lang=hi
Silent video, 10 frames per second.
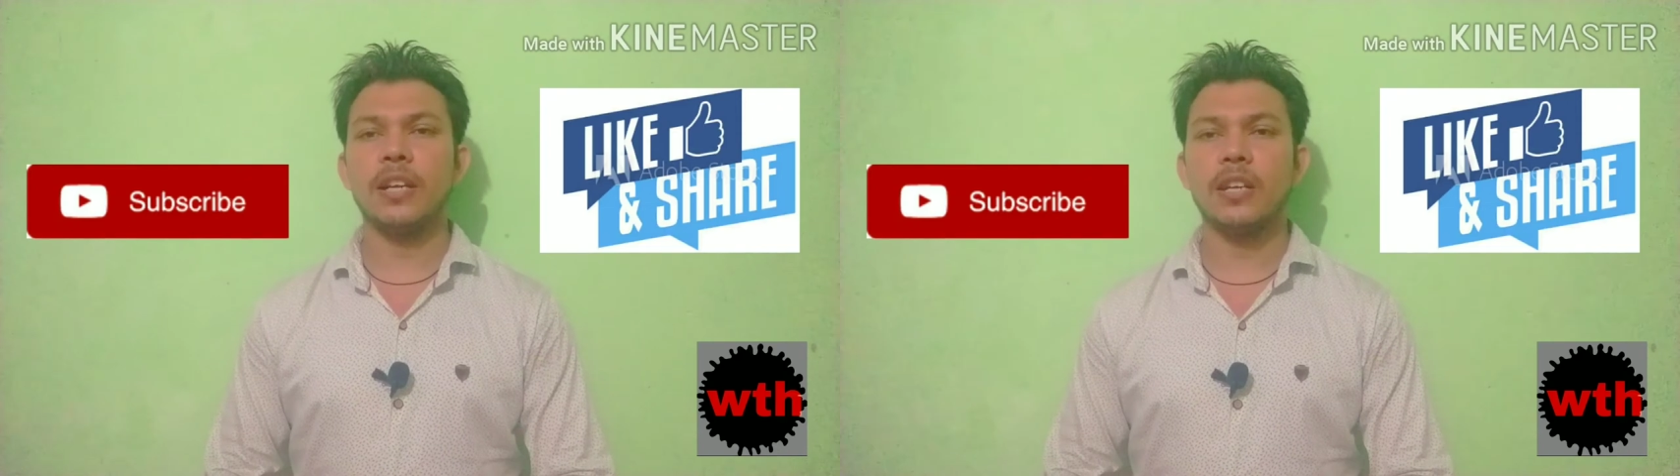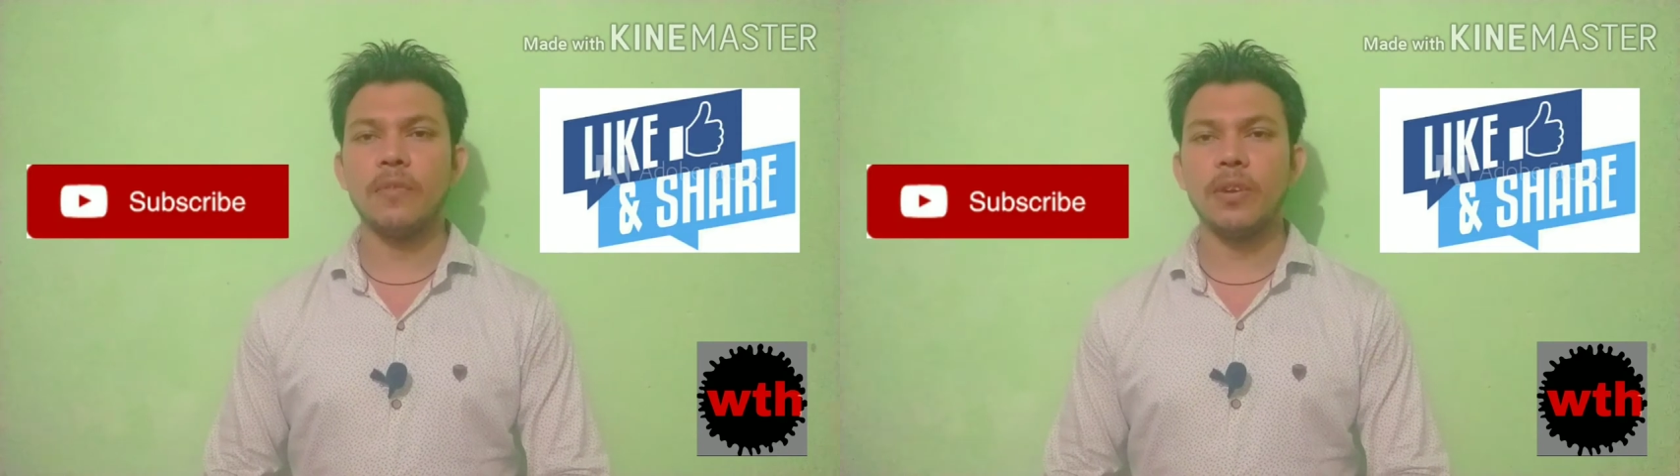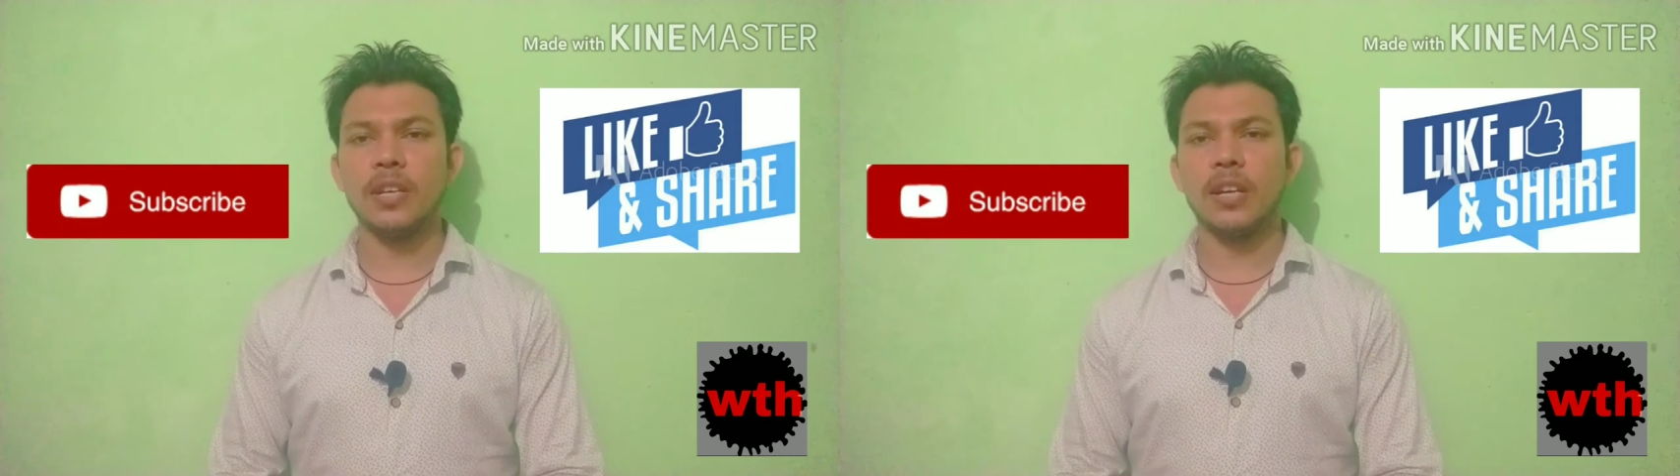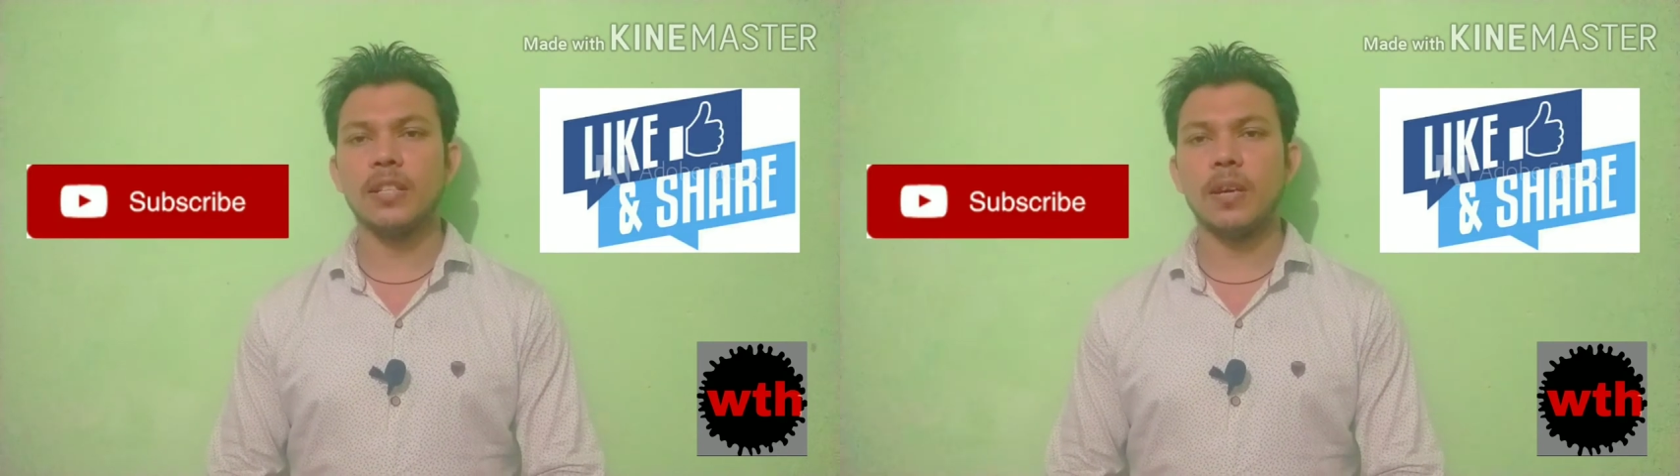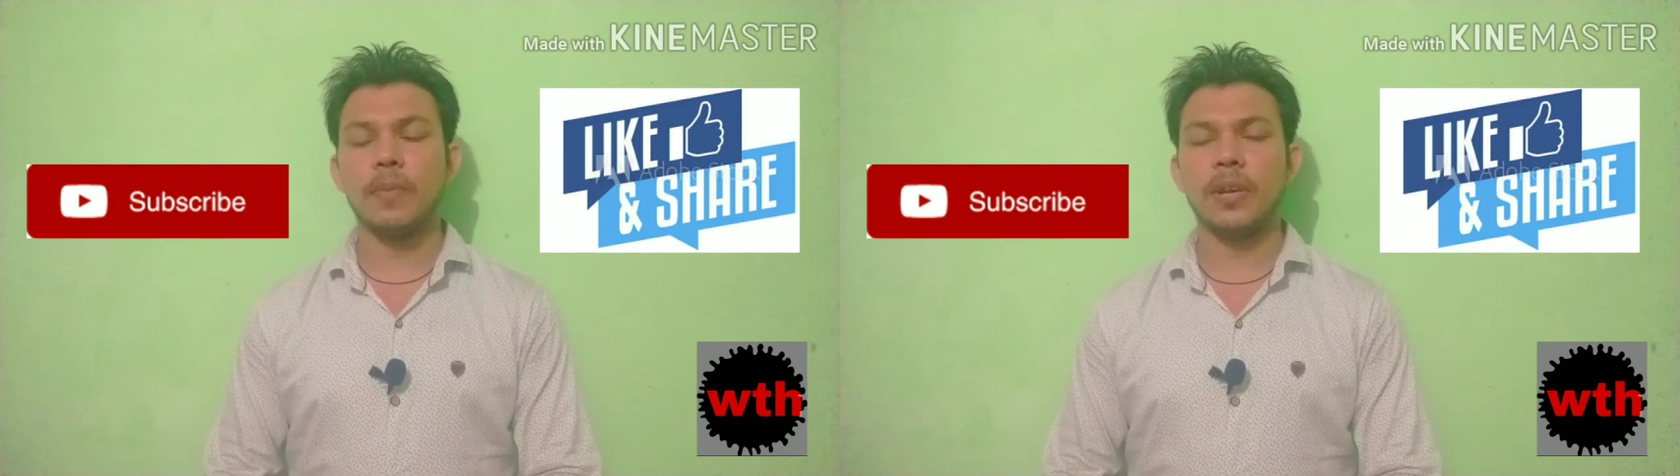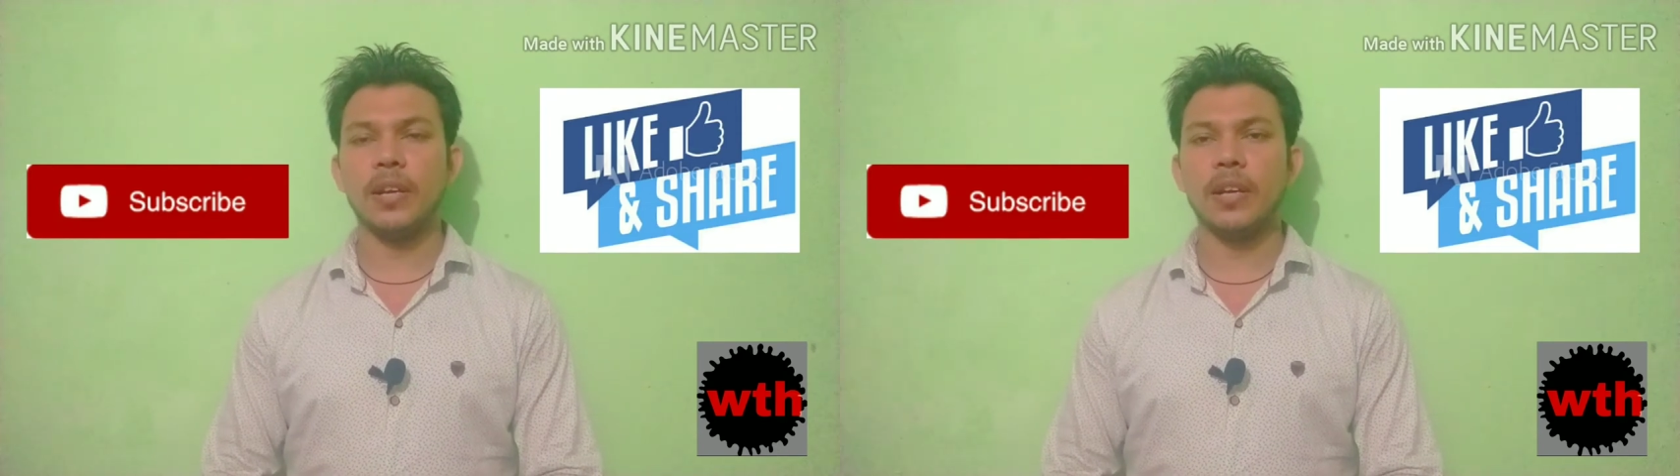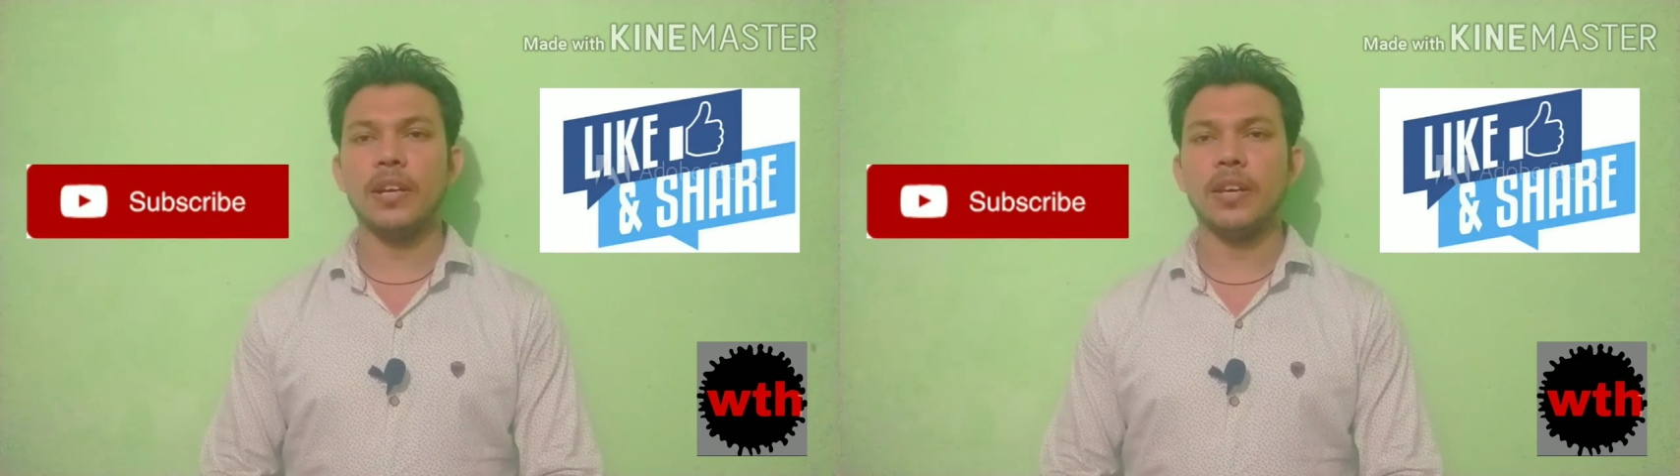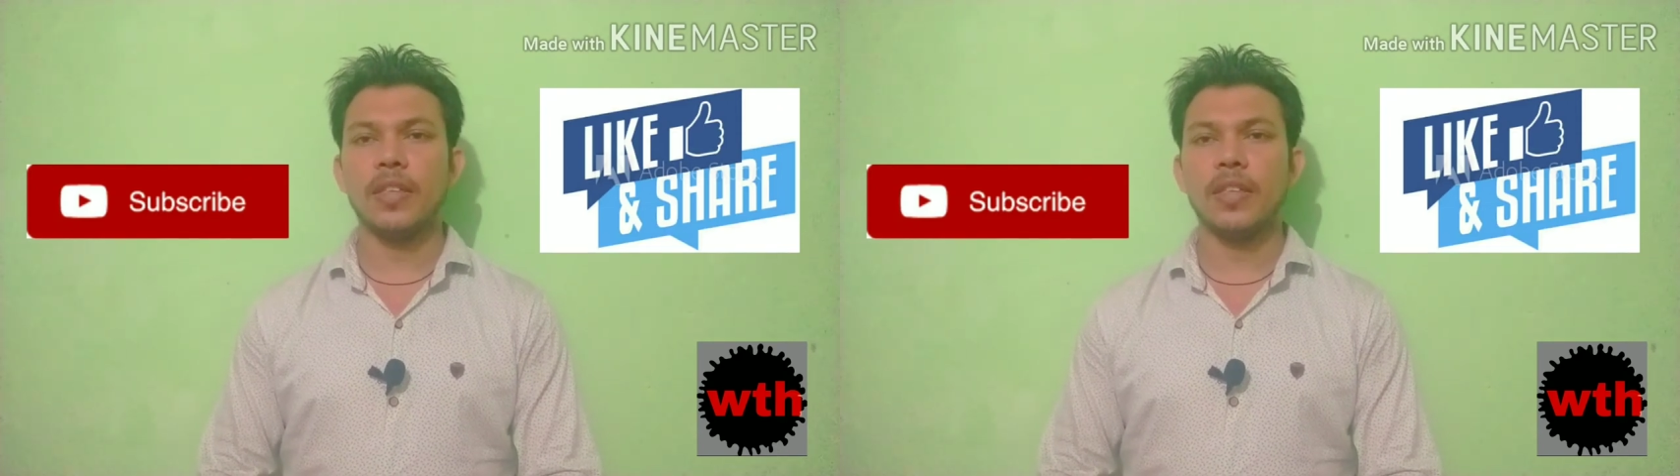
एक्टिवेट करना पड़ेगा